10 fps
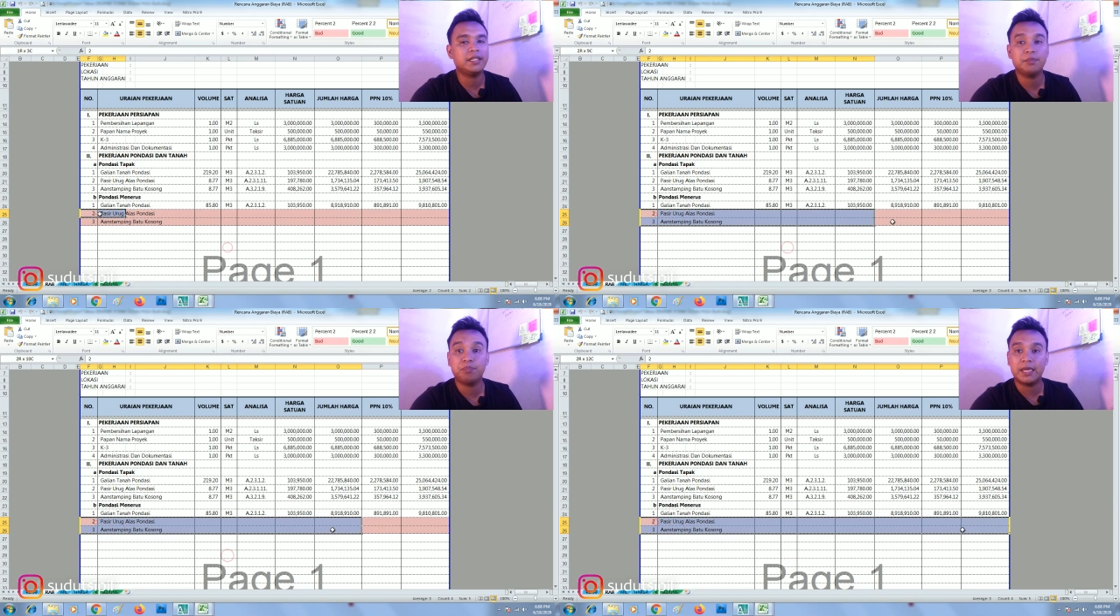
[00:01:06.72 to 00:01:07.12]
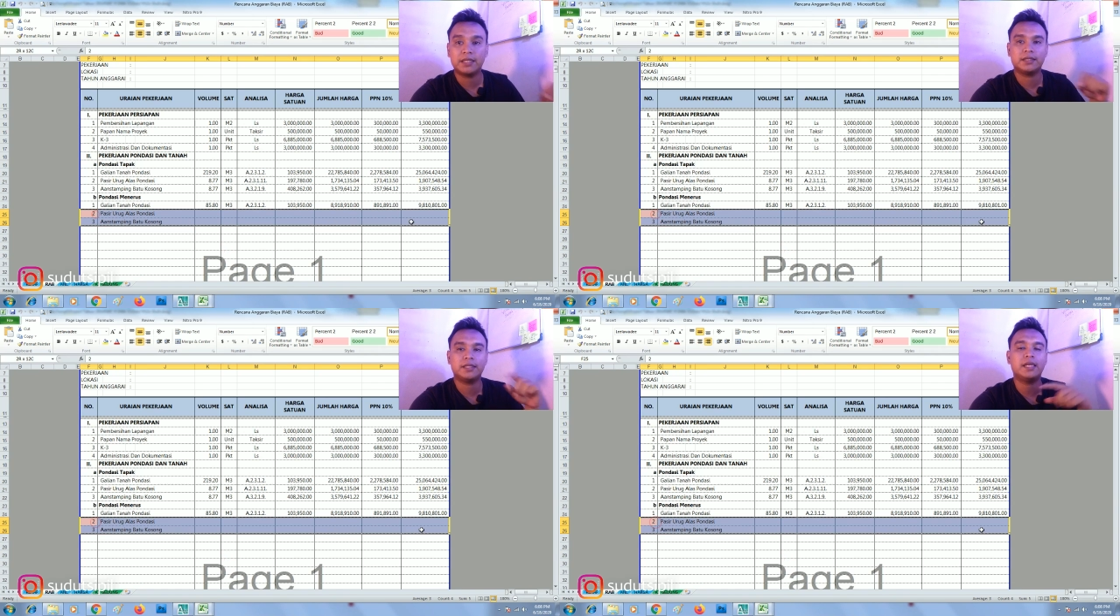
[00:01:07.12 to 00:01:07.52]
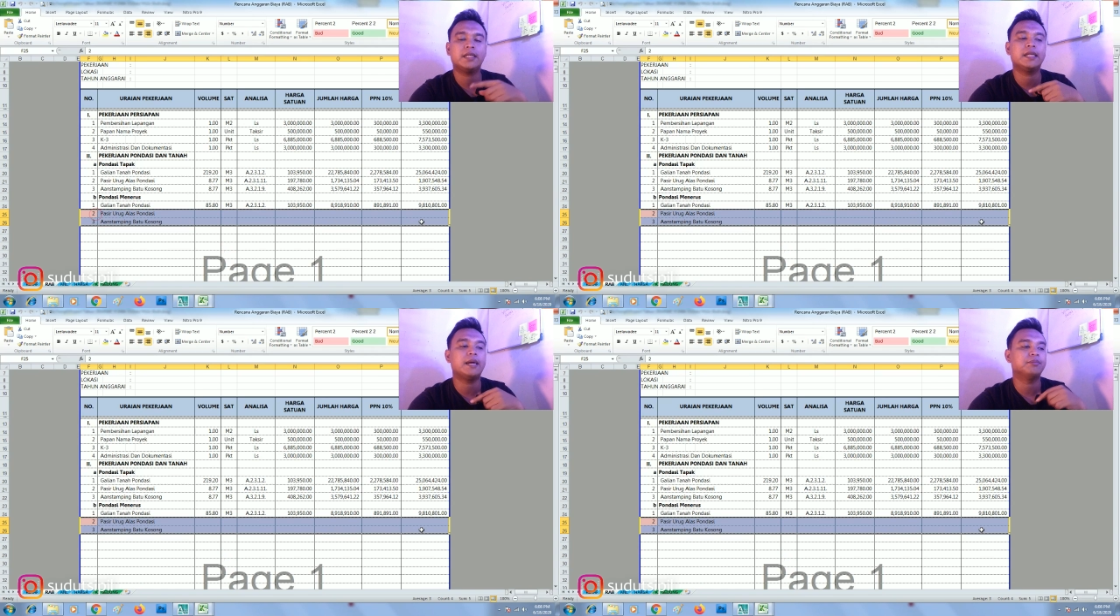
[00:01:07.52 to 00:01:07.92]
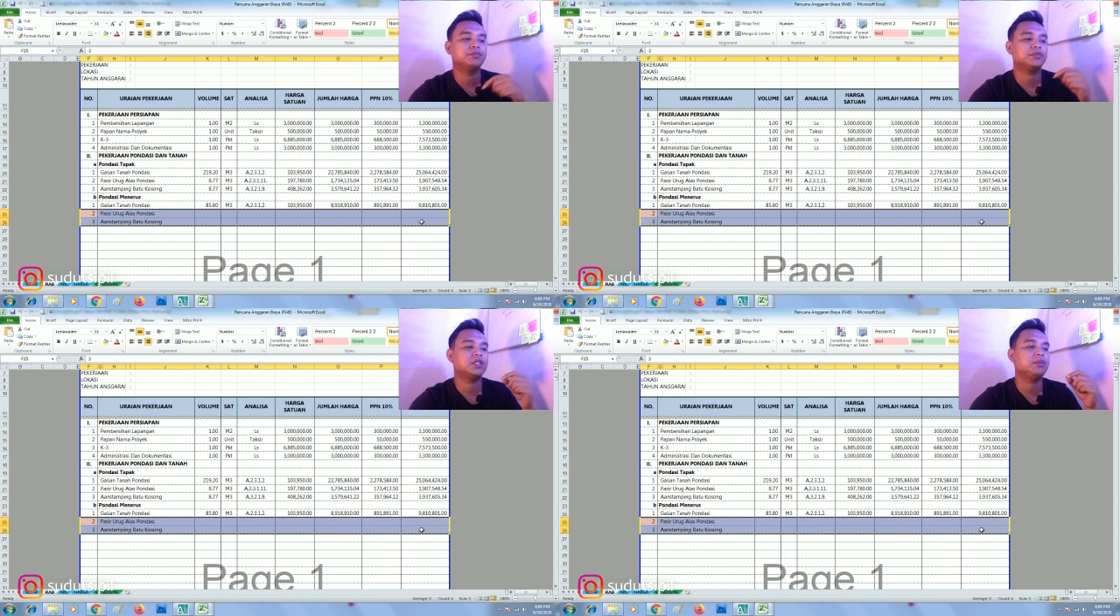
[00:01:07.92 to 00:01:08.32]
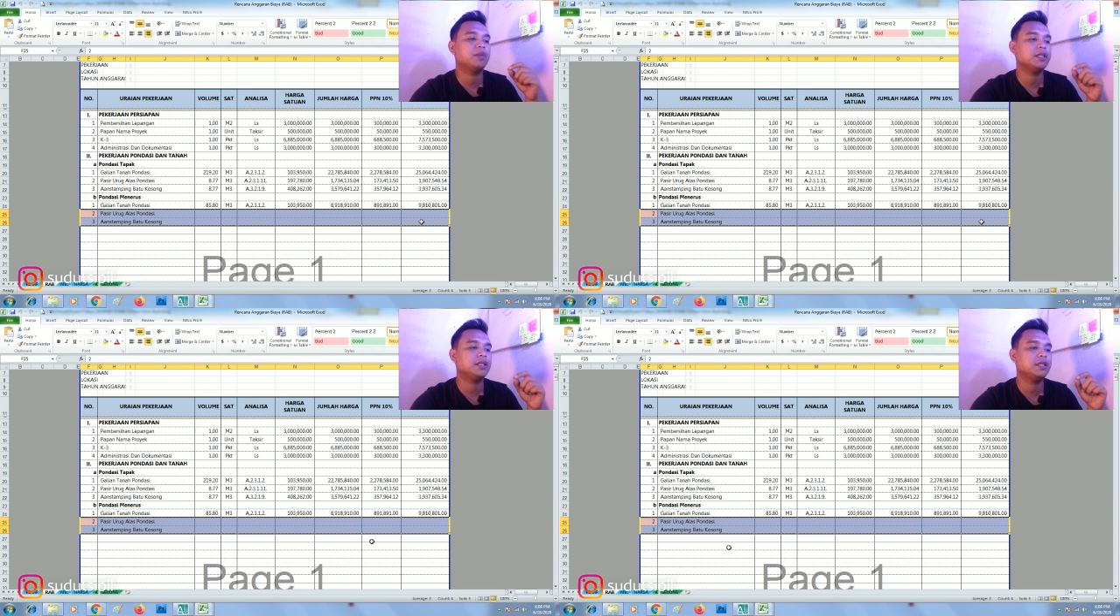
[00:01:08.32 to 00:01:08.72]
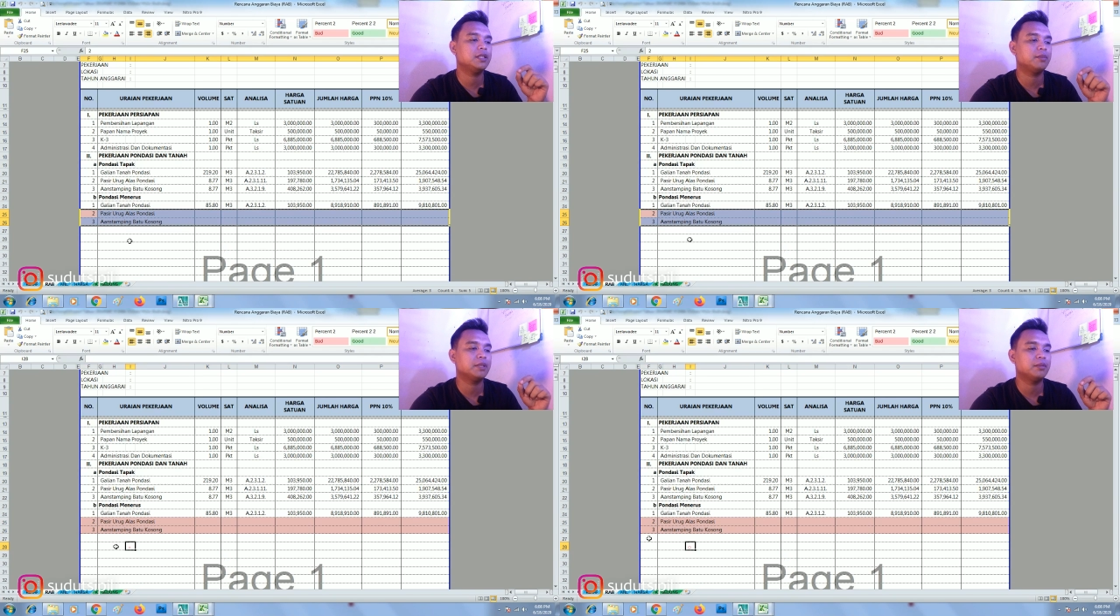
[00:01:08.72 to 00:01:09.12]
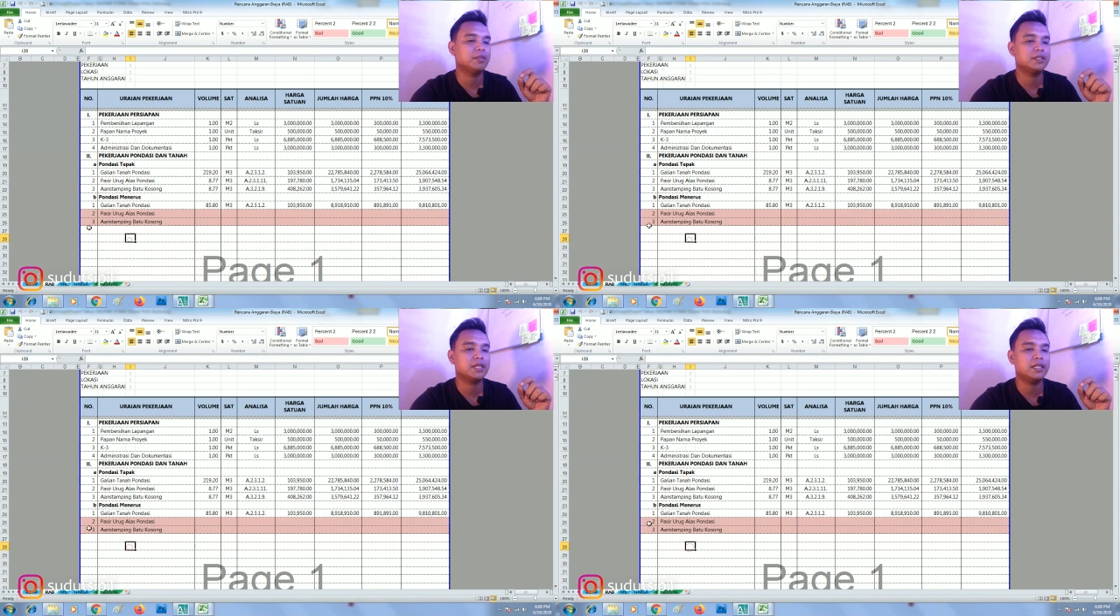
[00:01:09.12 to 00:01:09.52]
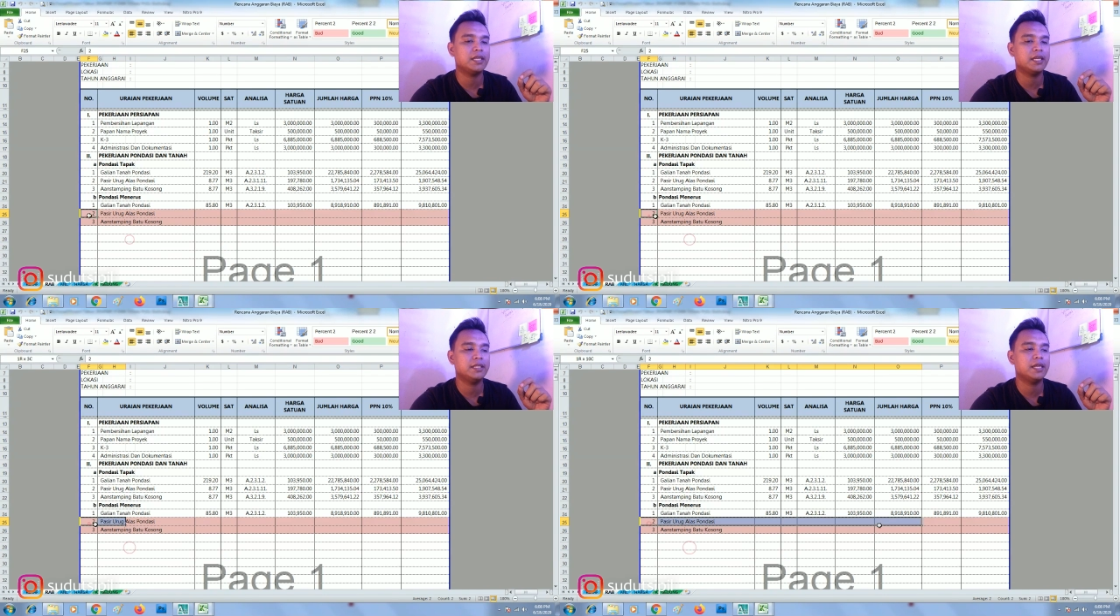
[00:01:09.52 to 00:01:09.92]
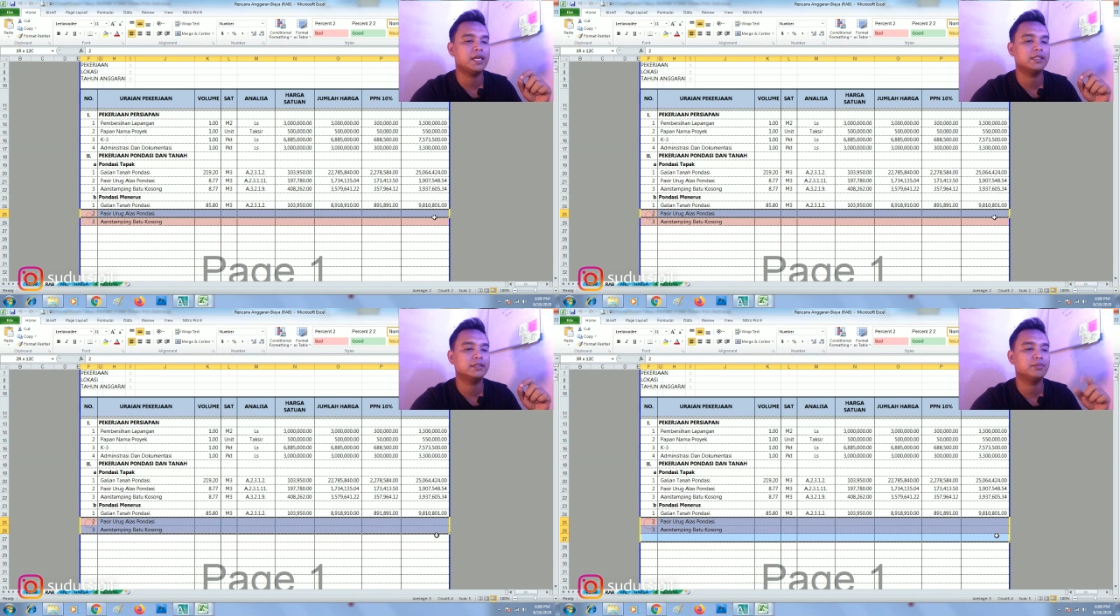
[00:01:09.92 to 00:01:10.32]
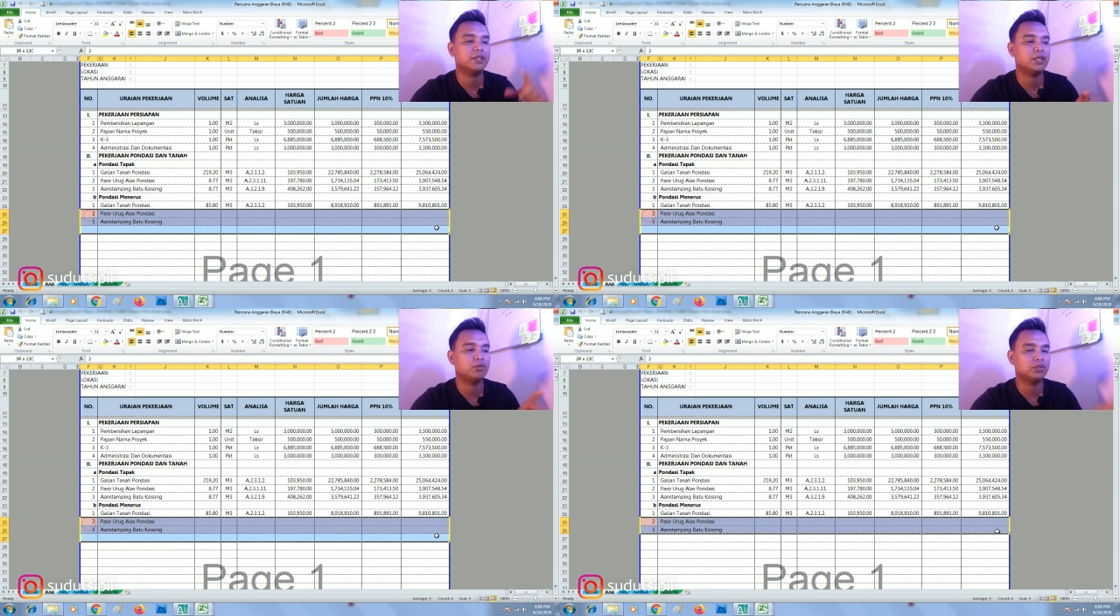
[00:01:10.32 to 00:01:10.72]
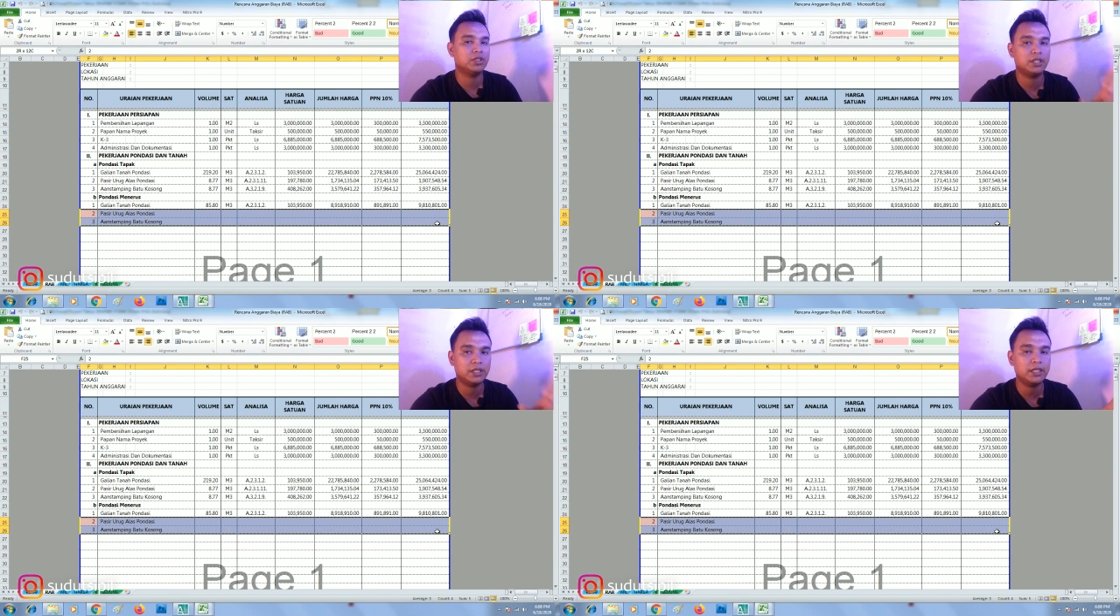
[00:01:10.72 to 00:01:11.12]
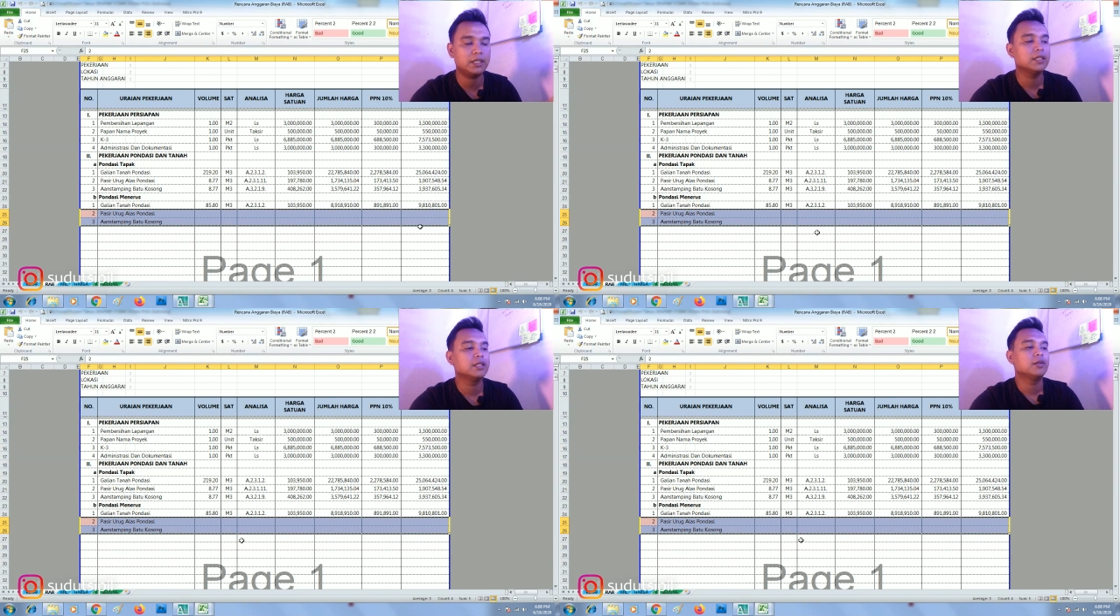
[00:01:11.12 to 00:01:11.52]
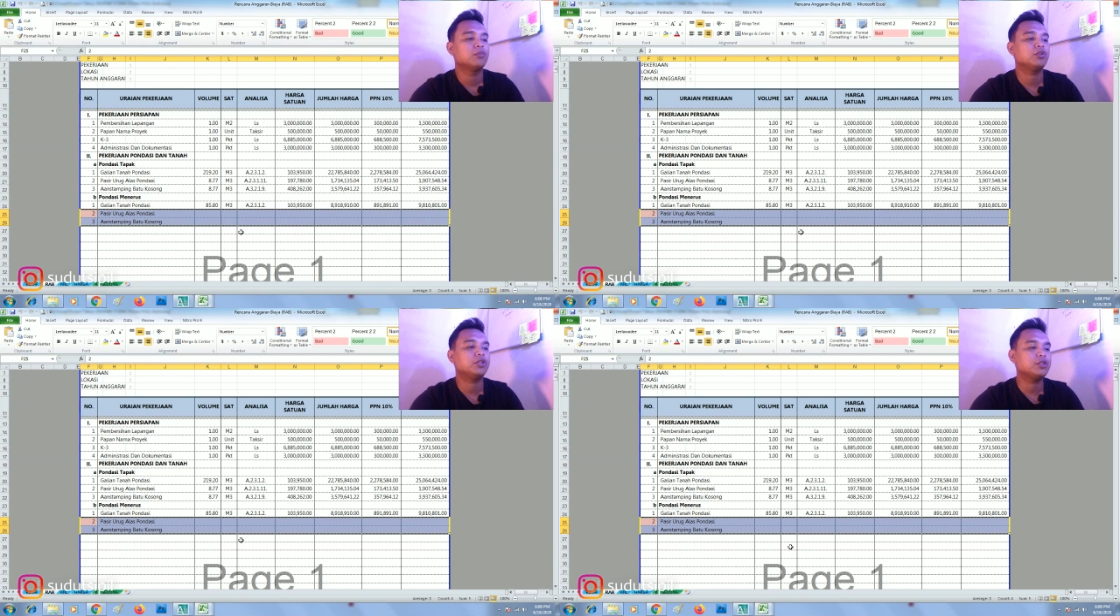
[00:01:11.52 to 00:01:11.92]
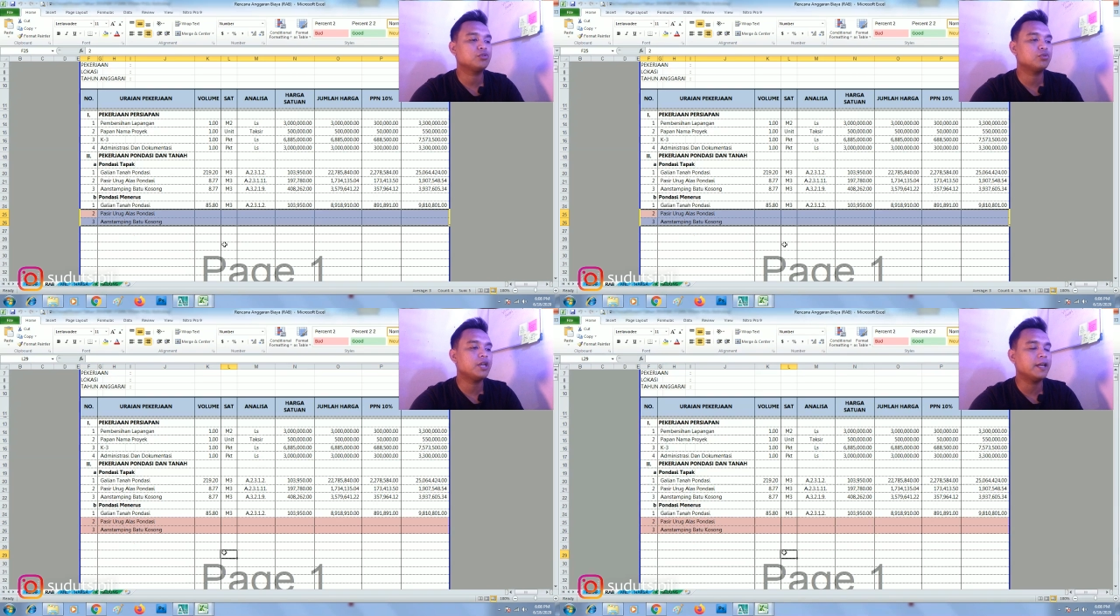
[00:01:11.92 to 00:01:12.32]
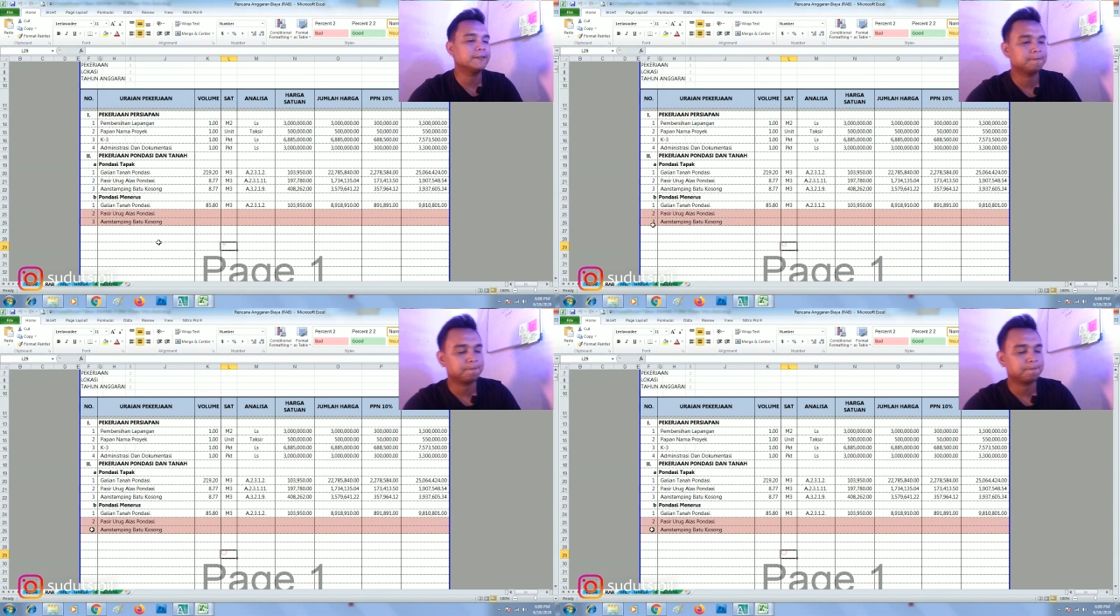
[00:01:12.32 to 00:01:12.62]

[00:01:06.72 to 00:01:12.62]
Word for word: di part yang keenam. Jadi bagi teman-teman sekalian yang mengikuti ini mungkin sudah